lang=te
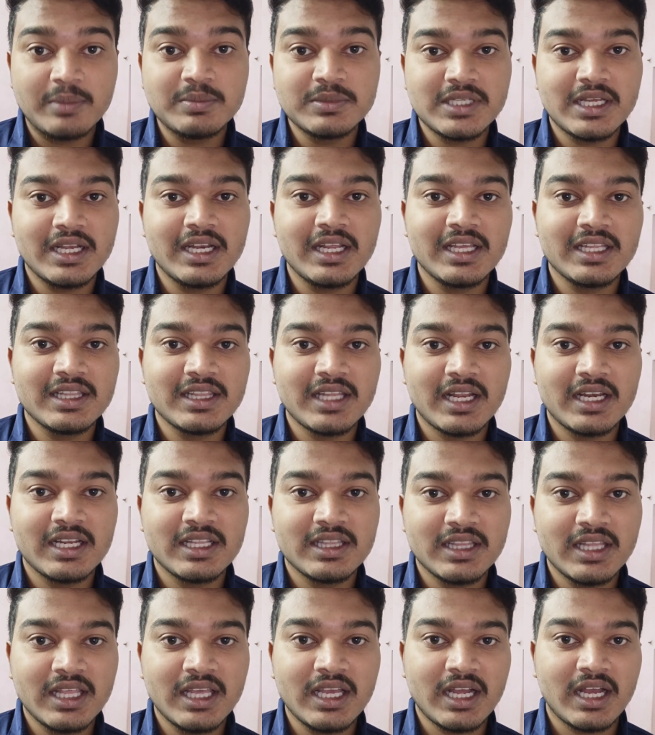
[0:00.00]
ఏం
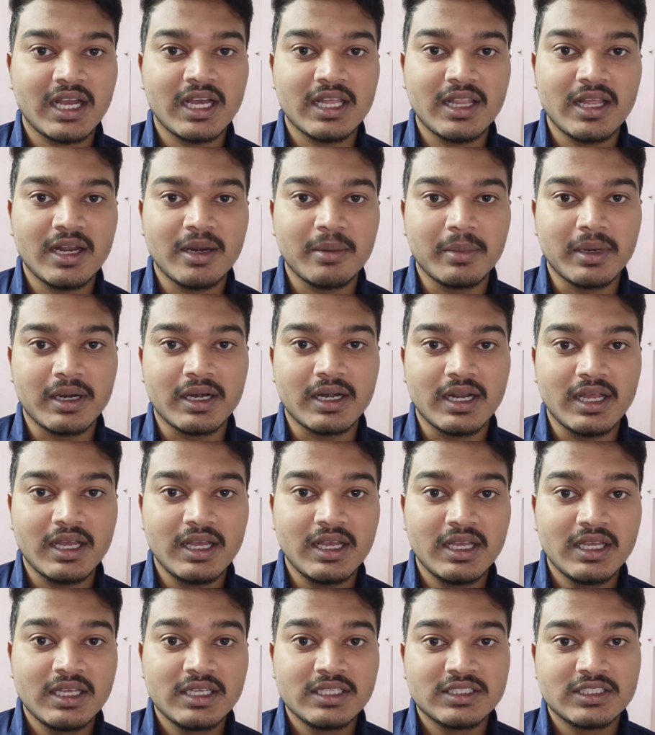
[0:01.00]
జరిగిందనిందే కథ అనమాట.
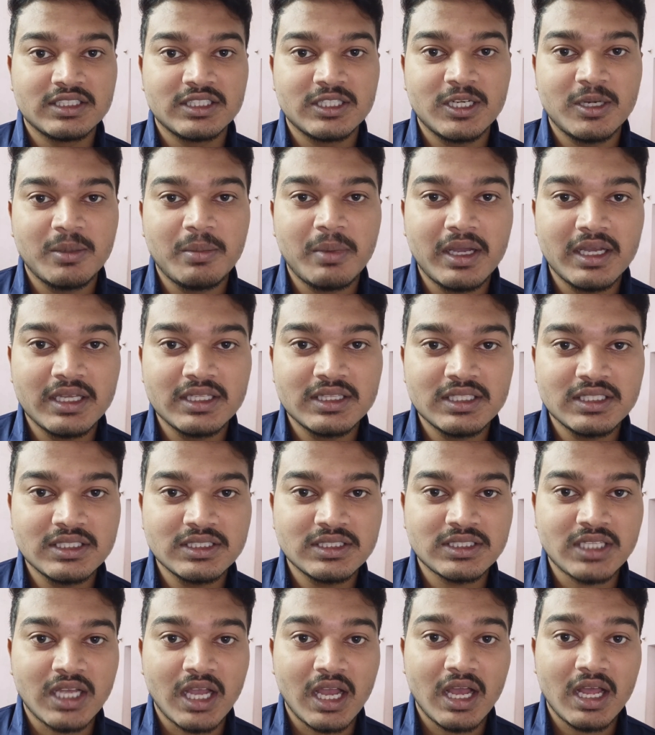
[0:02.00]
సినిమా అయితే
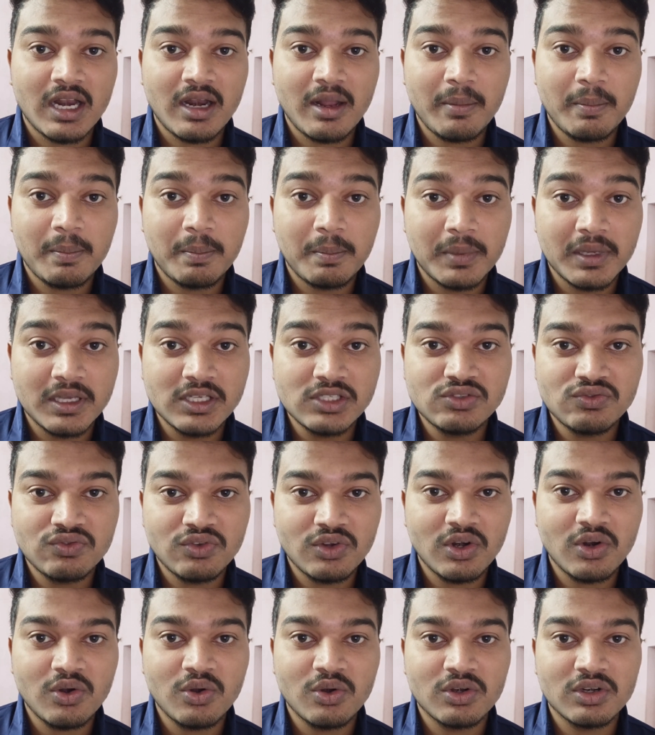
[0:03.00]
చాలా
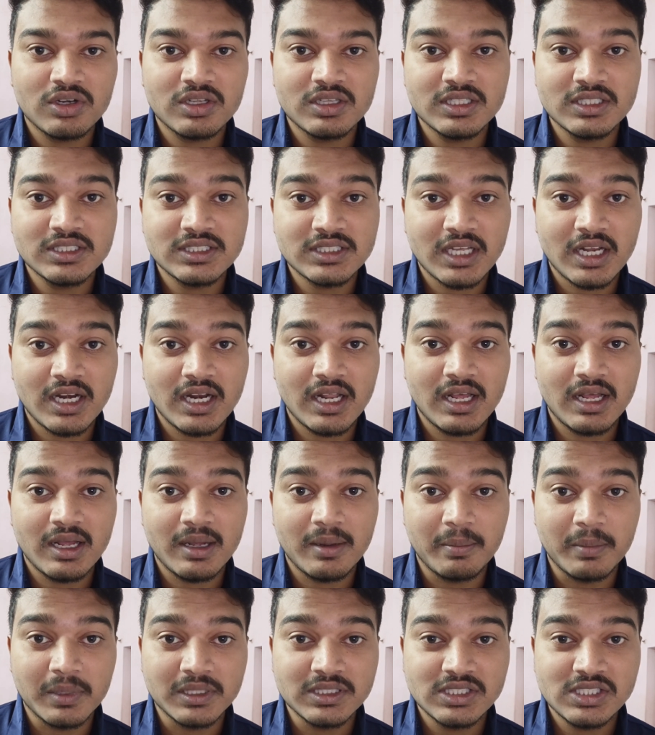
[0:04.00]
పీస్‌ఫుల్‌గా ఉంటుంది. చాలా
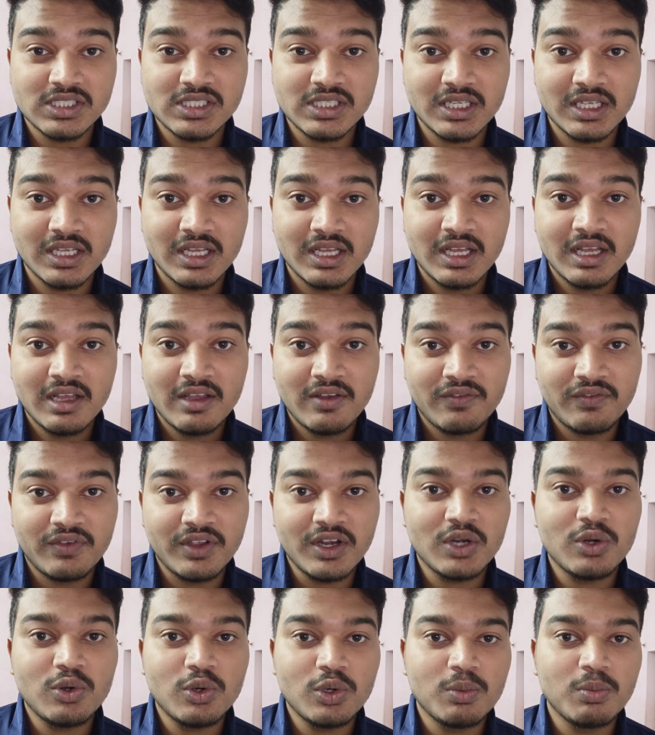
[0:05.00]
మంచి
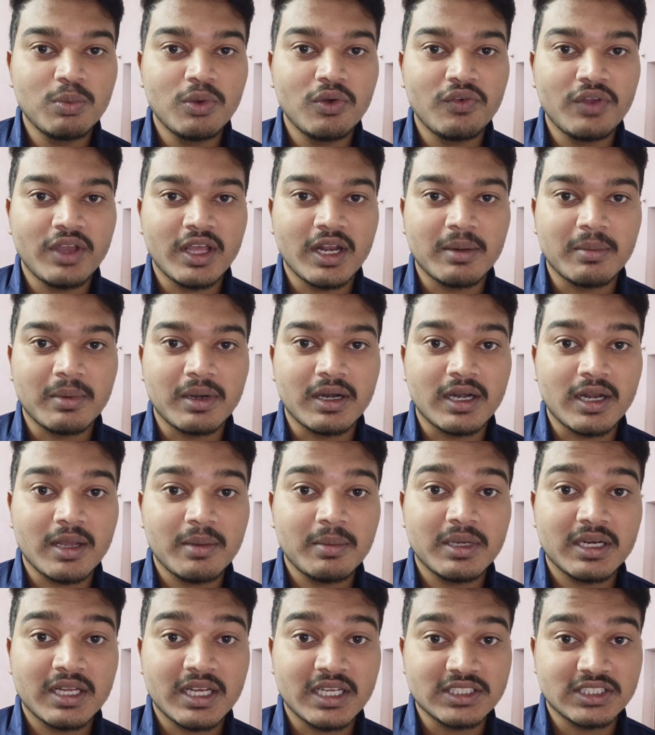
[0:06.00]
ఫీల్ గుడ్ మూవీ అనమాట.
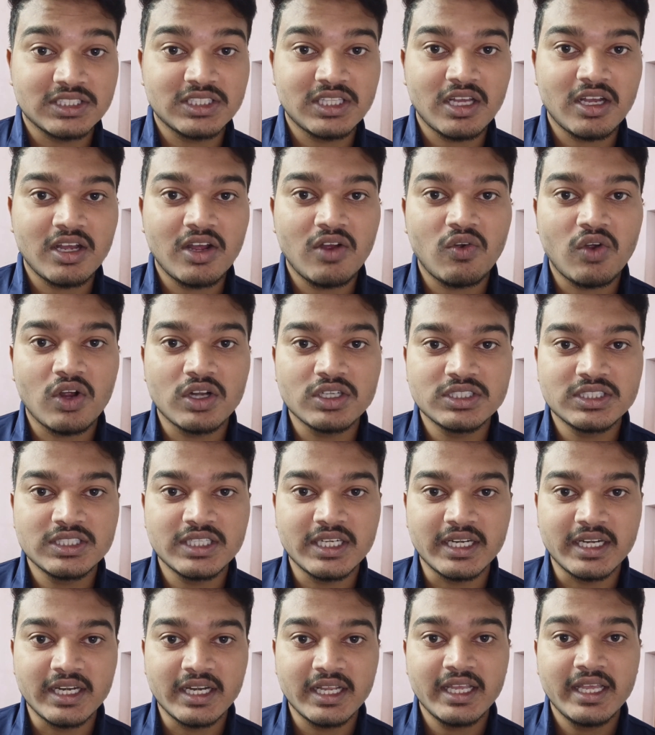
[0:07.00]
మీరు ఖచ్చితంగా వాచ్
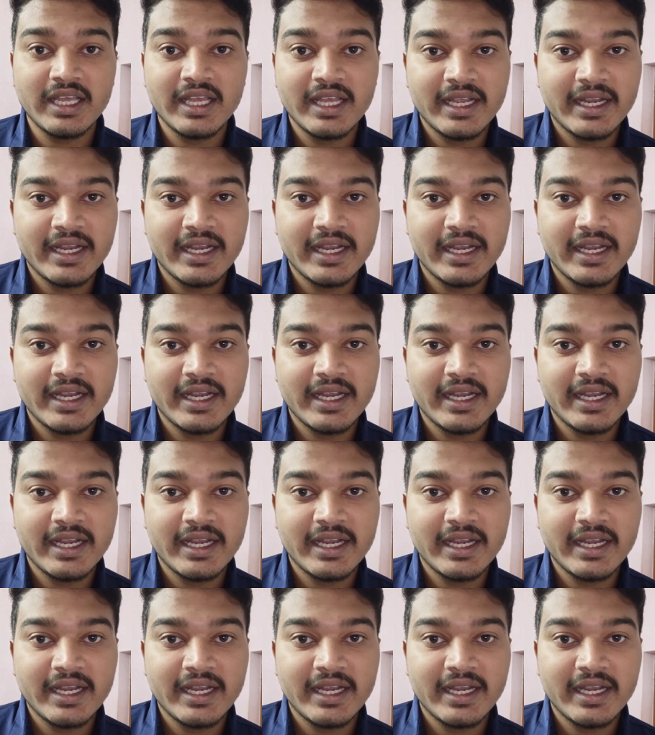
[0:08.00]
చేయండి.